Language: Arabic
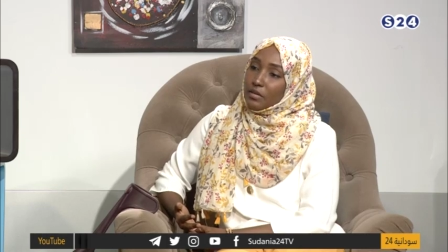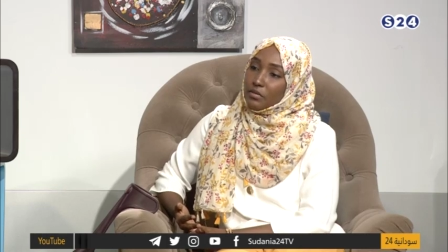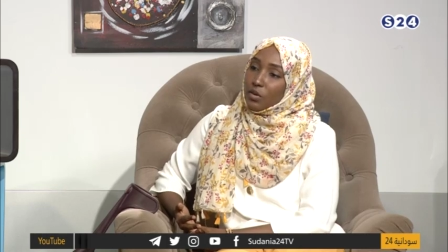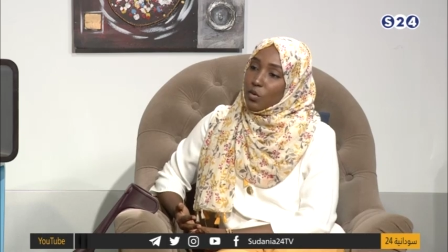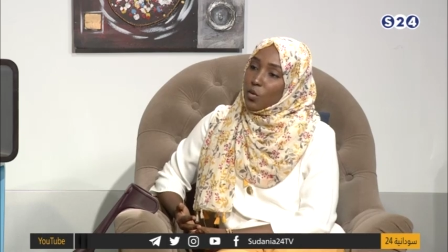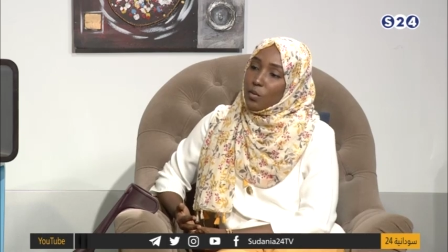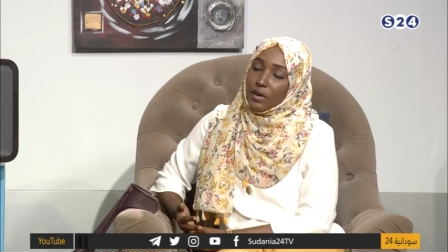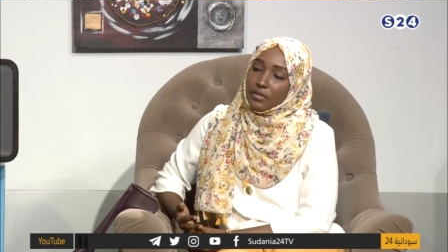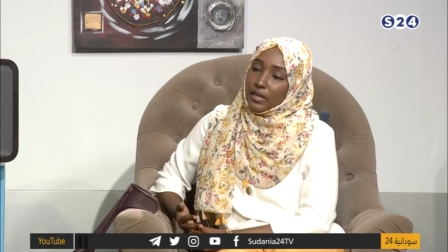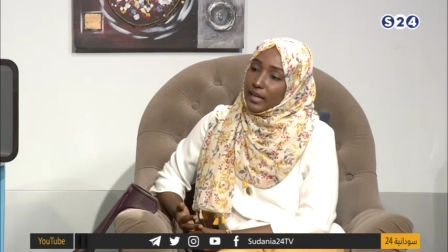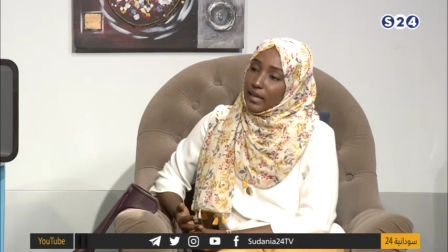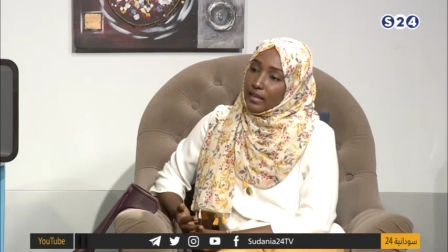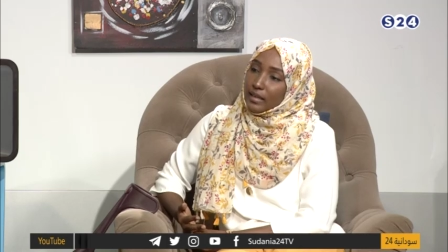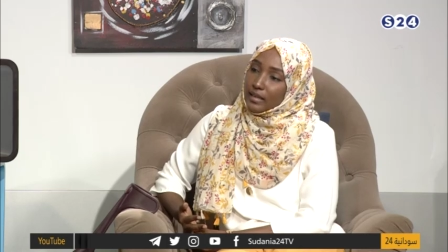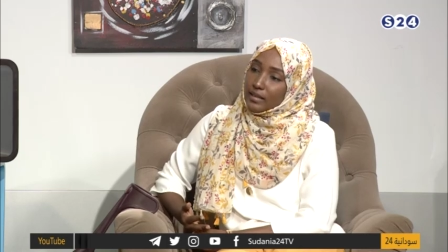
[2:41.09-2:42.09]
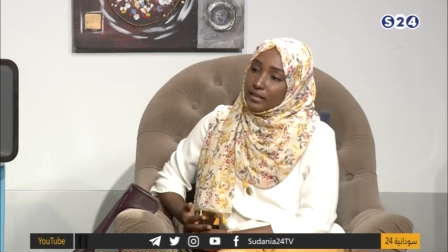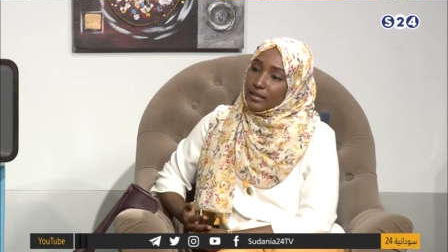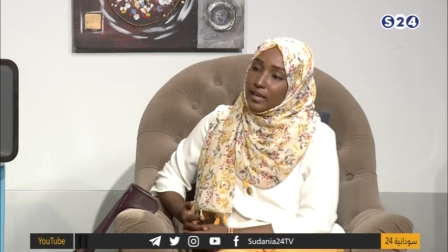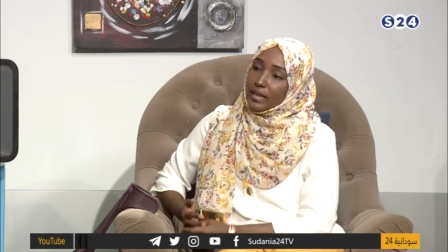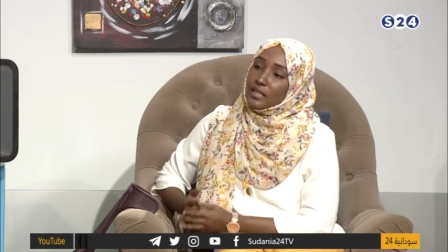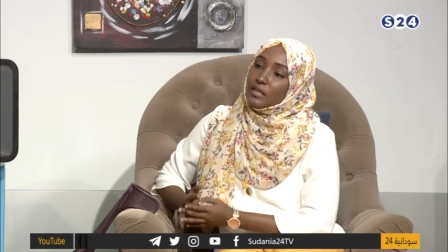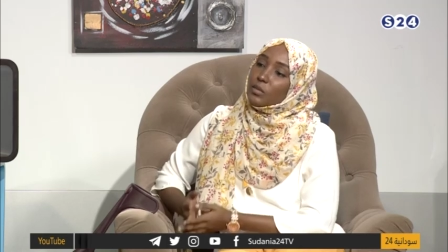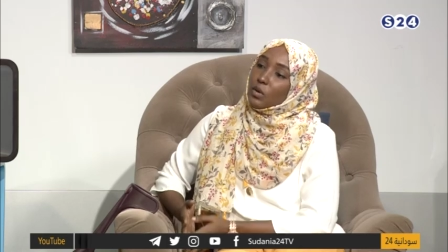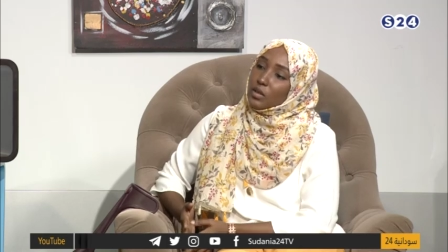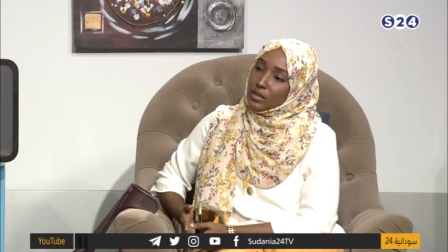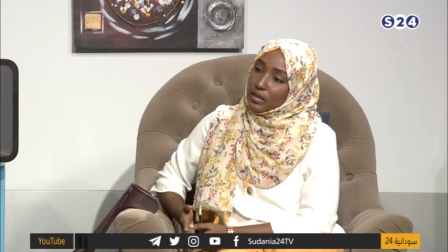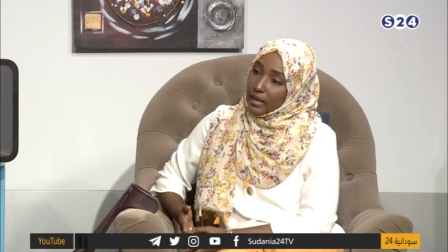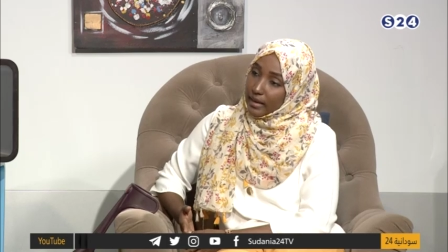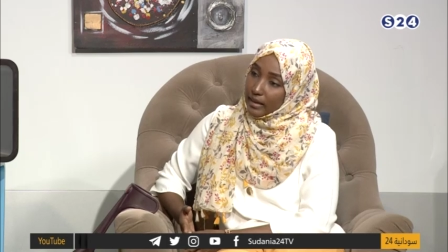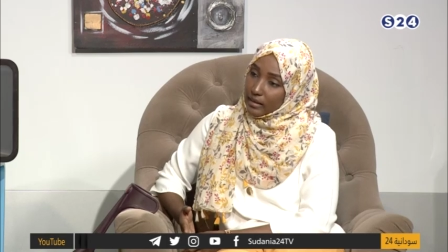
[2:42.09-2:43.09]
فهو ما في حل يعني انت لازم
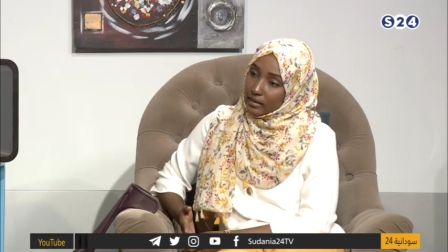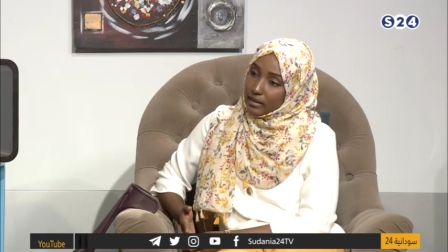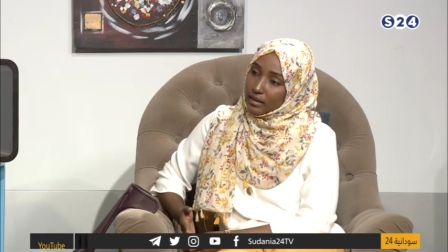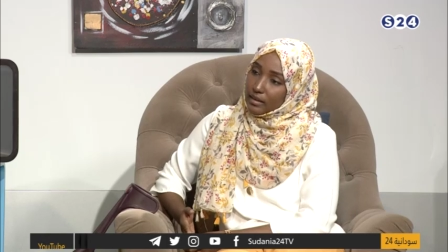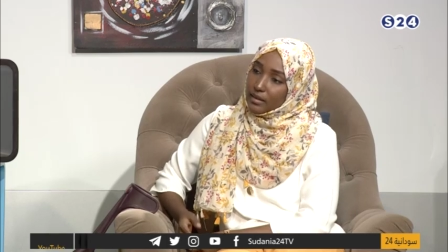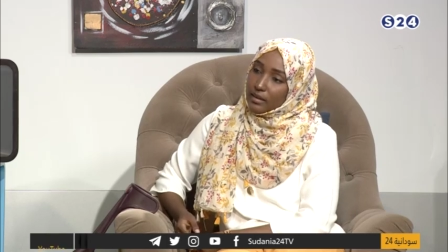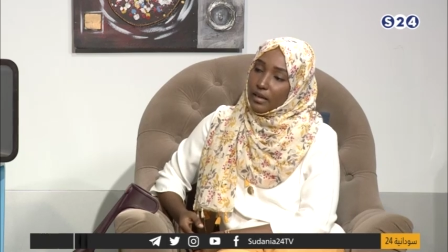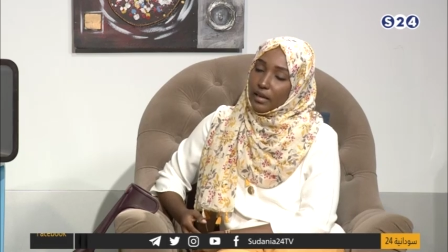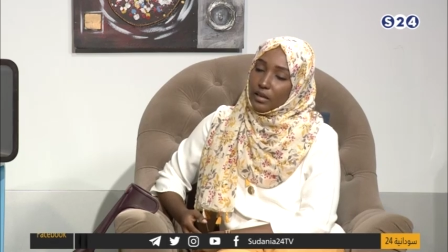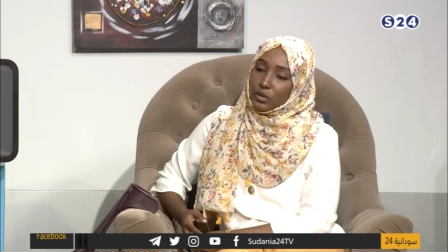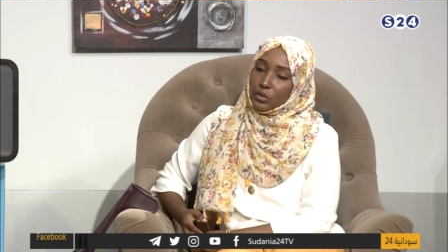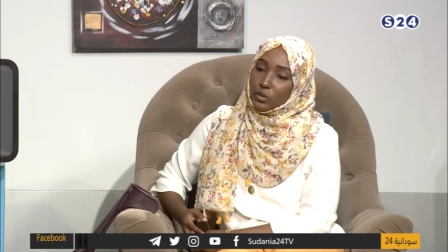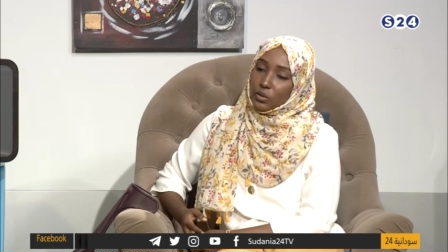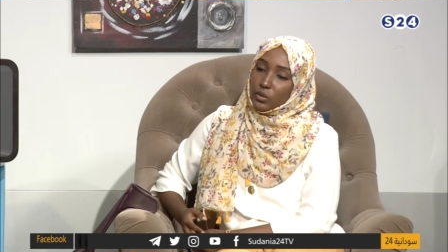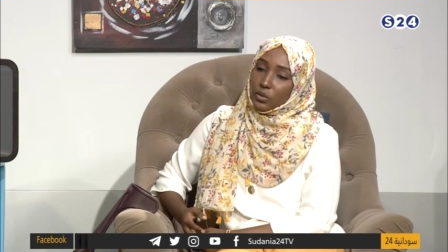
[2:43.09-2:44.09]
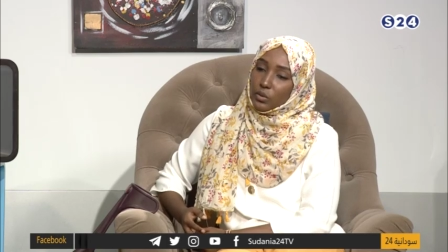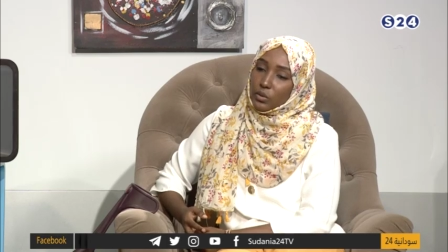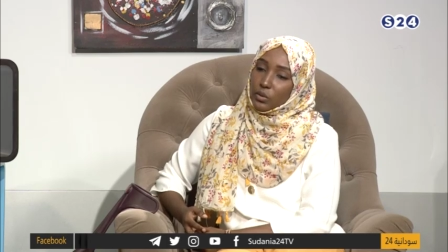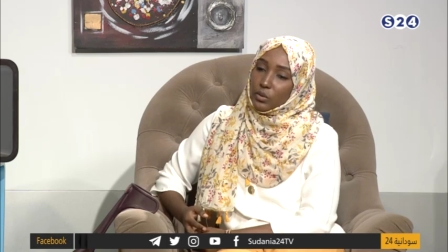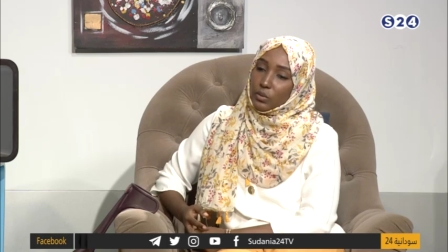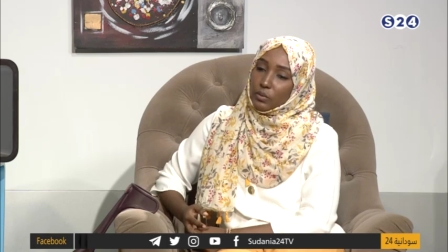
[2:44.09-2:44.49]
تواصل حياتك لانه